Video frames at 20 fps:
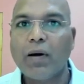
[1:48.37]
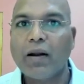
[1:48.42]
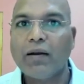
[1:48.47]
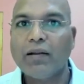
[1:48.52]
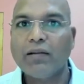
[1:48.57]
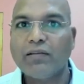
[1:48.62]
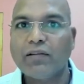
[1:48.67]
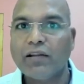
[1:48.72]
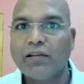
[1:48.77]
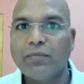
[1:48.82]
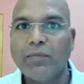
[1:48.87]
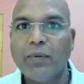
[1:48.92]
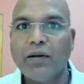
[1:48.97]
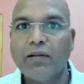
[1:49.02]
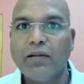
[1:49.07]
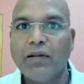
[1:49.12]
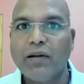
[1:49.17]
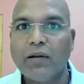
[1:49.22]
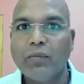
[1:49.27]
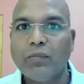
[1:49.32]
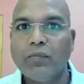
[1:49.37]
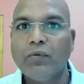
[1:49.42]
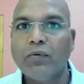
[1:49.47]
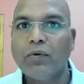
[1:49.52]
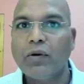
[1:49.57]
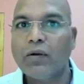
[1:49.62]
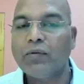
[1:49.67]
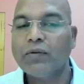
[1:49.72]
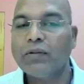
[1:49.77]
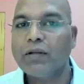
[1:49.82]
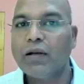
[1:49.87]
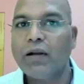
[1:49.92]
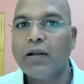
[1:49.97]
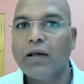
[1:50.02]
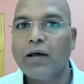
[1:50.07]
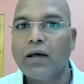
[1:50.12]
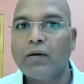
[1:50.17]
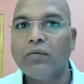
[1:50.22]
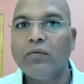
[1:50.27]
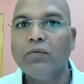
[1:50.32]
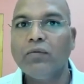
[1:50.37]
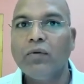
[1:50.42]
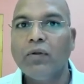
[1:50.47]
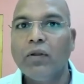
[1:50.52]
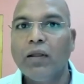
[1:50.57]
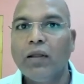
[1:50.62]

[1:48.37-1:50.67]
పార్టీ సస్పెండ్ చేయడము రేవంత్ రెడ్డి గారు